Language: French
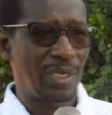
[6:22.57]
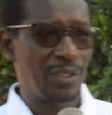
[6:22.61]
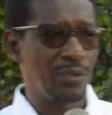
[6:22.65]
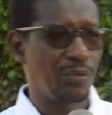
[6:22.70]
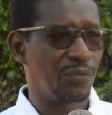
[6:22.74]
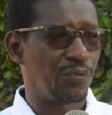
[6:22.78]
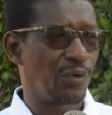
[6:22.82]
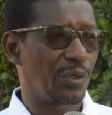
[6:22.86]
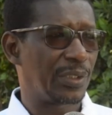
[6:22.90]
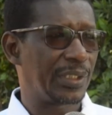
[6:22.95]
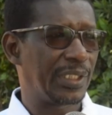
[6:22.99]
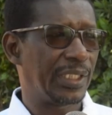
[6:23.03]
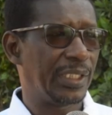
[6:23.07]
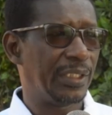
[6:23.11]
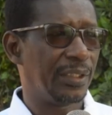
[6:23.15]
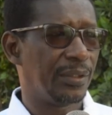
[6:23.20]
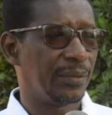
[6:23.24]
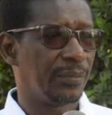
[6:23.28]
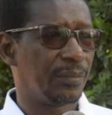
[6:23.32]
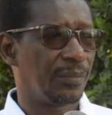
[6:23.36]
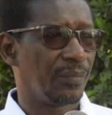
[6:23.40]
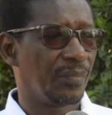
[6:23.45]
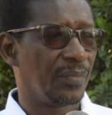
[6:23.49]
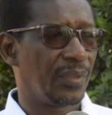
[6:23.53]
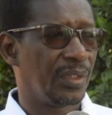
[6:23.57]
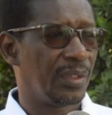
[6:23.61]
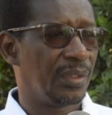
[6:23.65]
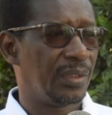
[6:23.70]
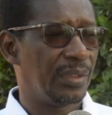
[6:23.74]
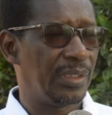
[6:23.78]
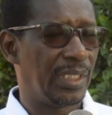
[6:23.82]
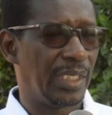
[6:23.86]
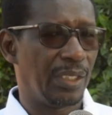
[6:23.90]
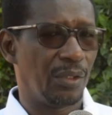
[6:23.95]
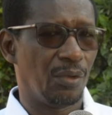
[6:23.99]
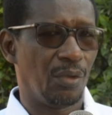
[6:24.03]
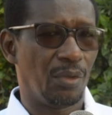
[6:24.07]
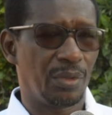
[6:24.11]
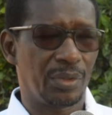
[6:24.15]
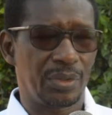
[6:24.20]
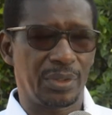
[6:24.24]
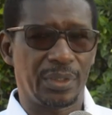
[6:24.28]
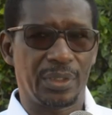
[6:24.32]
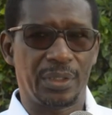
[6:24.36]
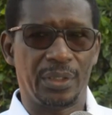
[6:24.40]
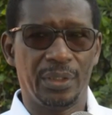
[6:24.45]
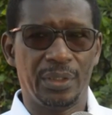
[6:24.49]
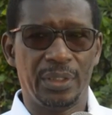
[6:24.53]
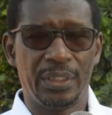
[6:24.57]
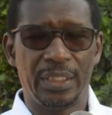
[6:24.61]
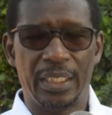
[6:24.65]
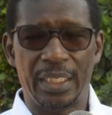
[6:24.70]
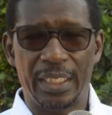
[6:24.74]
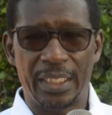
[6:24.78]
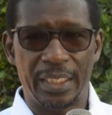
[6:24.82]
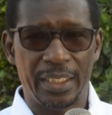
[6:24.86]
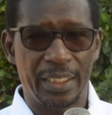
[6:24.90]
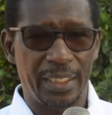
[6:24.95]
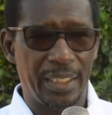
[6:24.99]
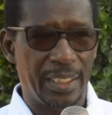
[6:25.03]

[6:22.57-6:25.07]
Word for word: de voter dès lors qu'il est